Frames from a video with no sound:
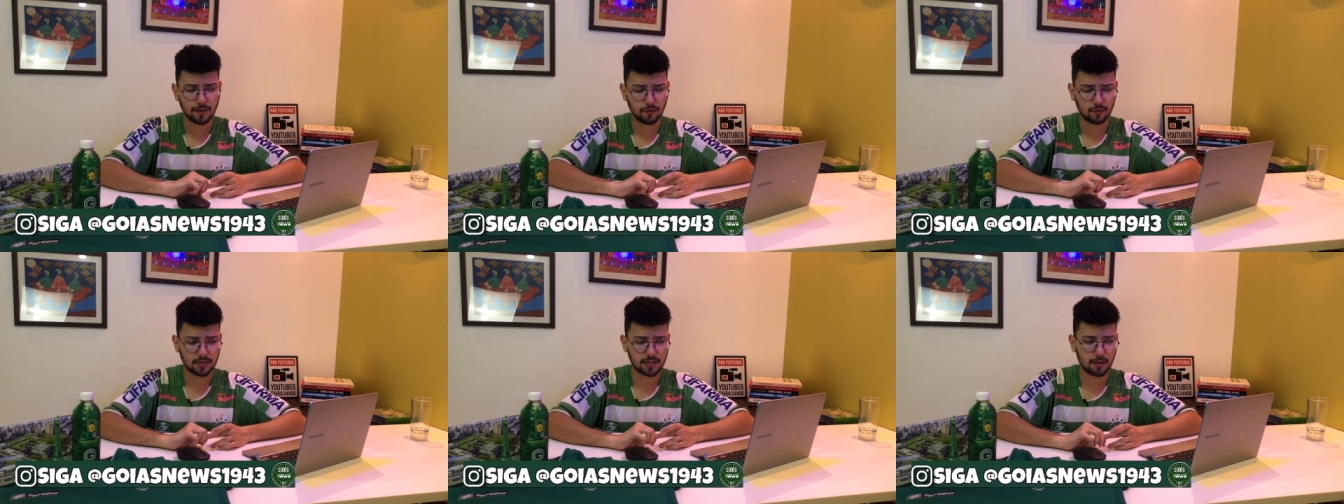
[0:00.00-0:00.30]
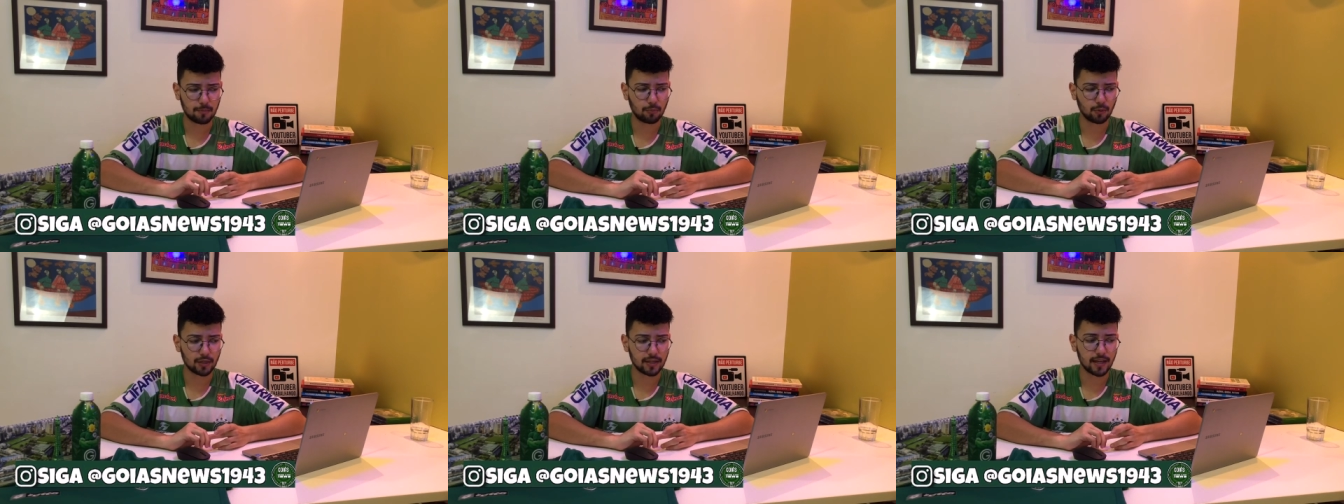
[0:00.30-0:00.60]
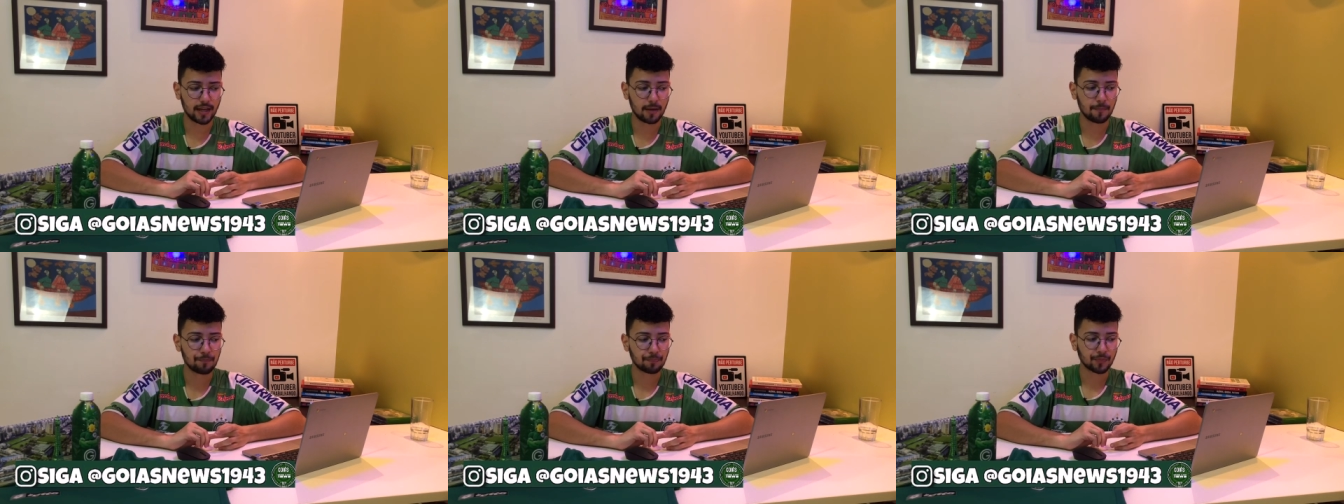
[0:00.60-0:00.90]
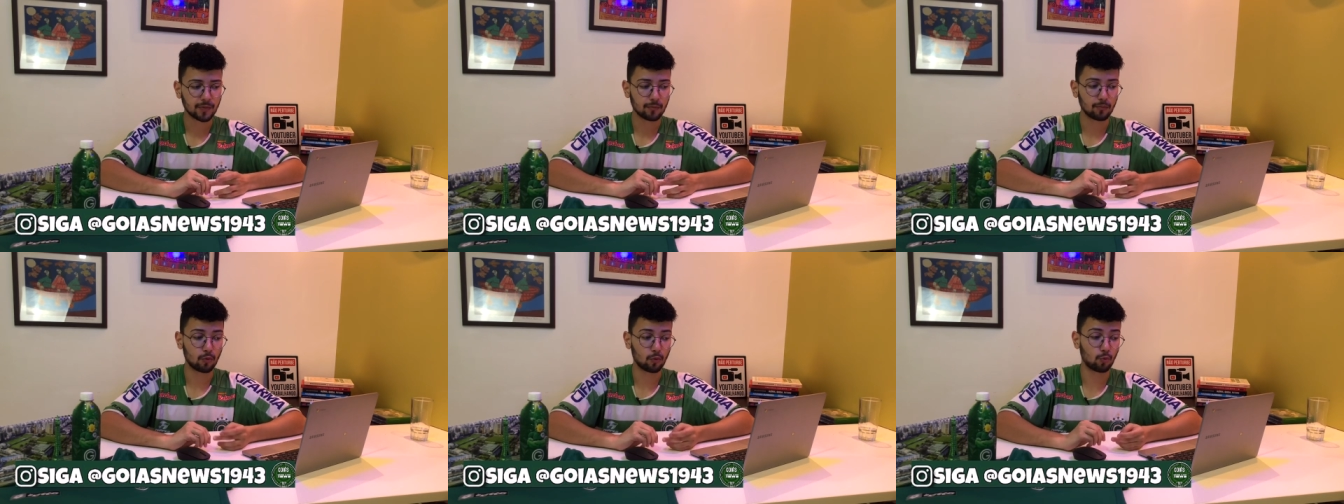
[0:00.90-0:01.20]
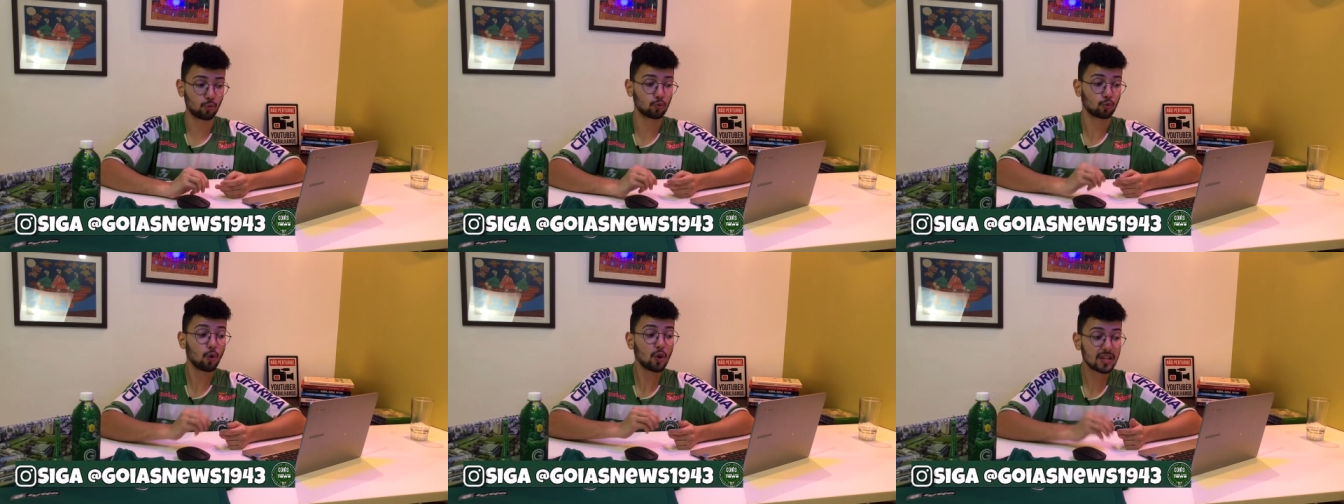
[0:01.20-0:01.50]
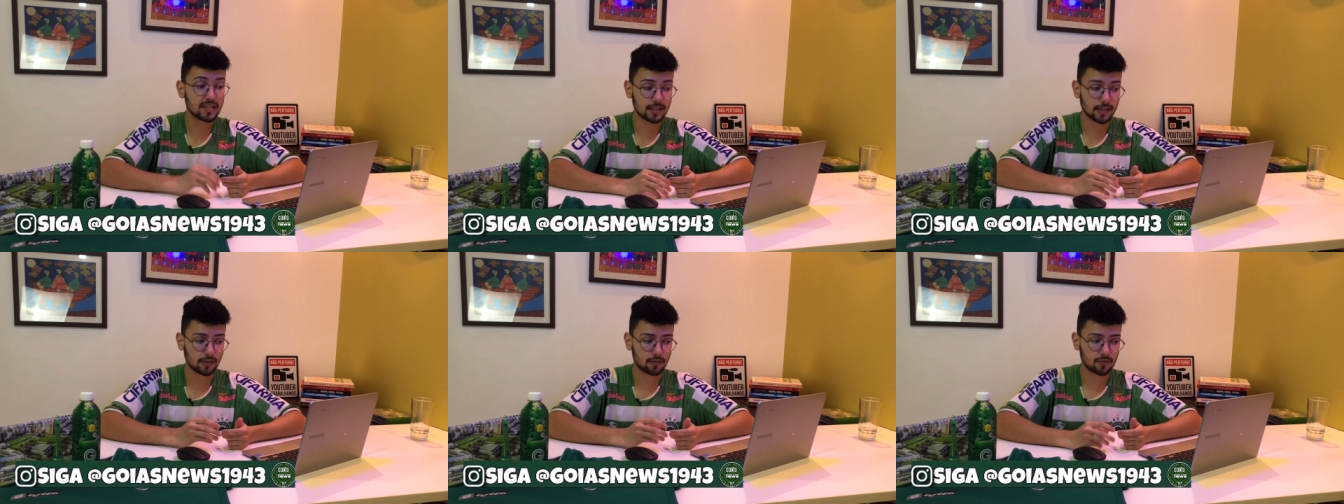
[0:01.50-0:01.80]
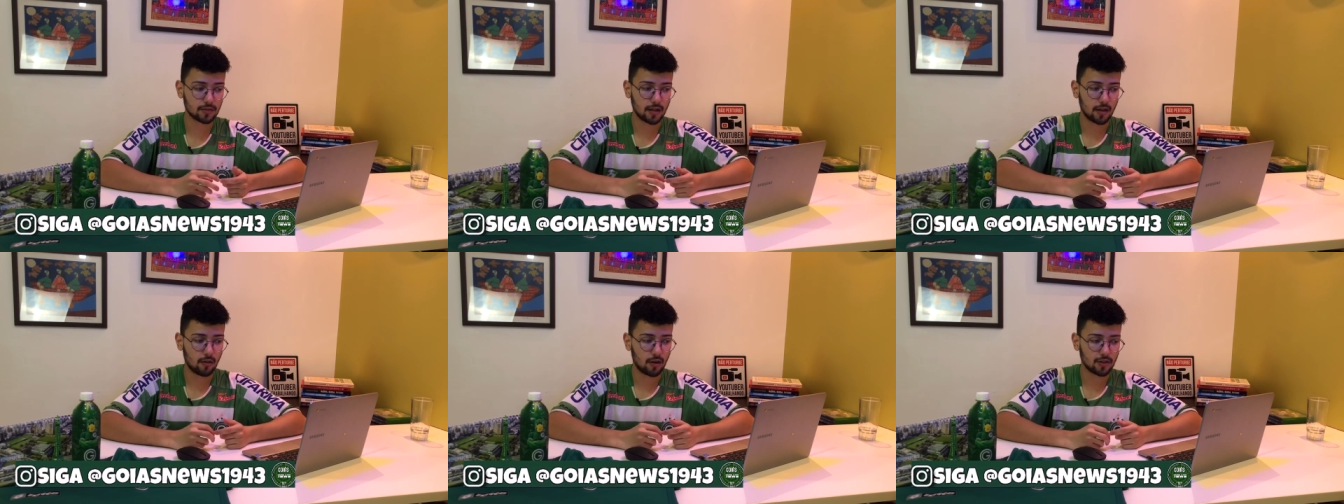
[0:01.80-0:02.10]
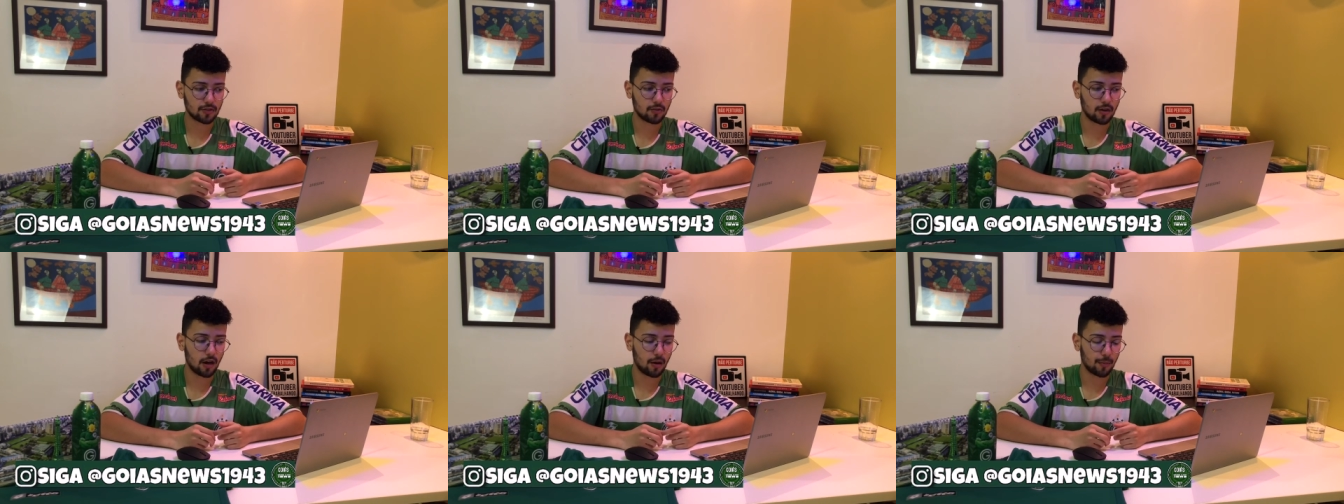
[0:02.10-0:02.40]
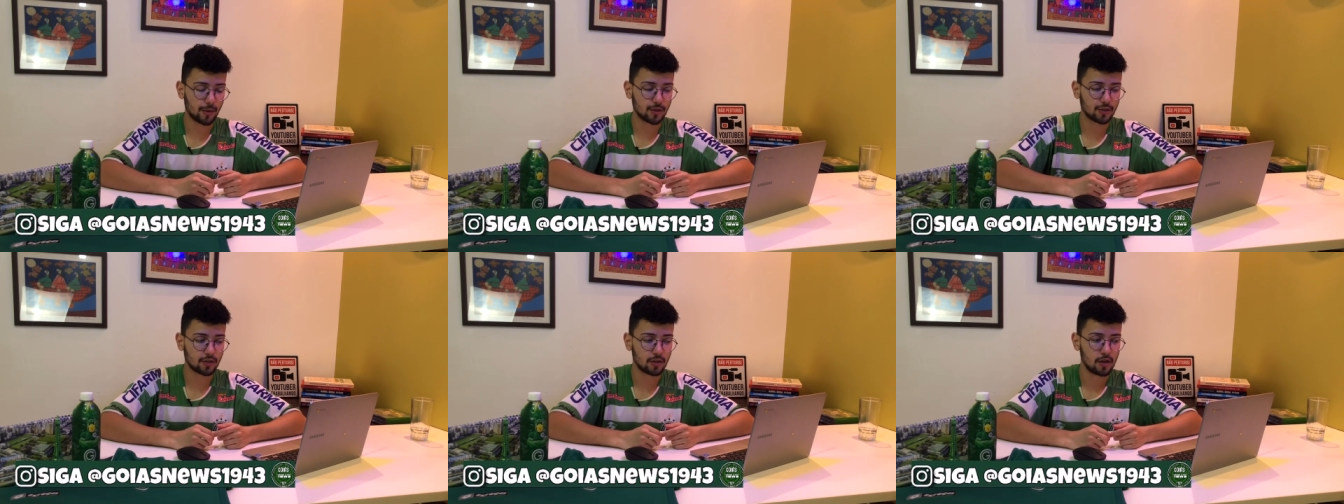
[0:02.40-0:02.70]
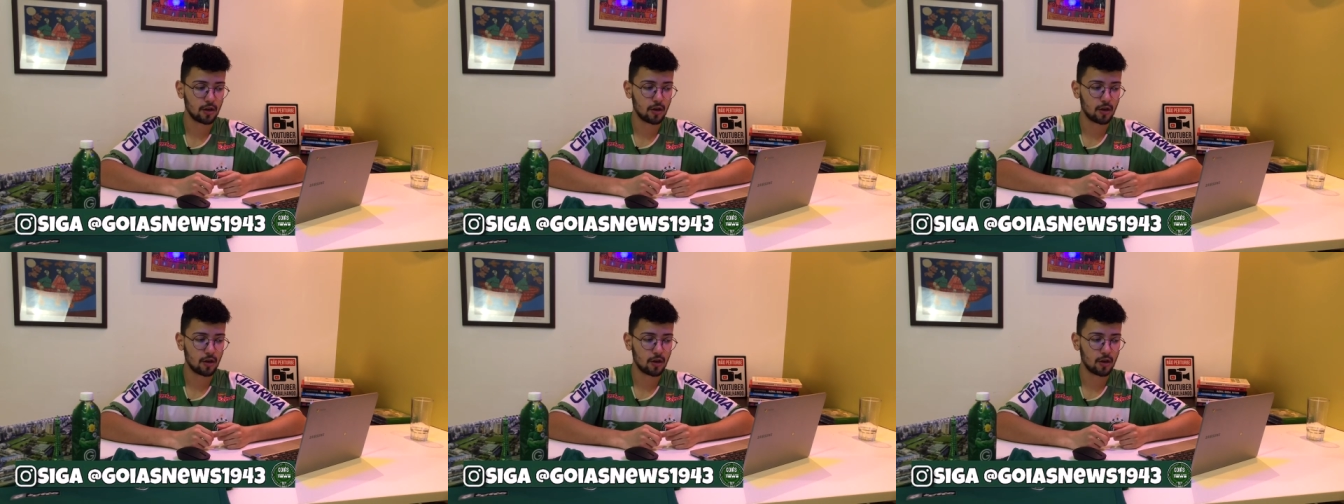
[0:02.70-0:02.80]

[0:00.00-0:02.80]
você punir ele Tipo, com dois anos, né? Eu acho realmente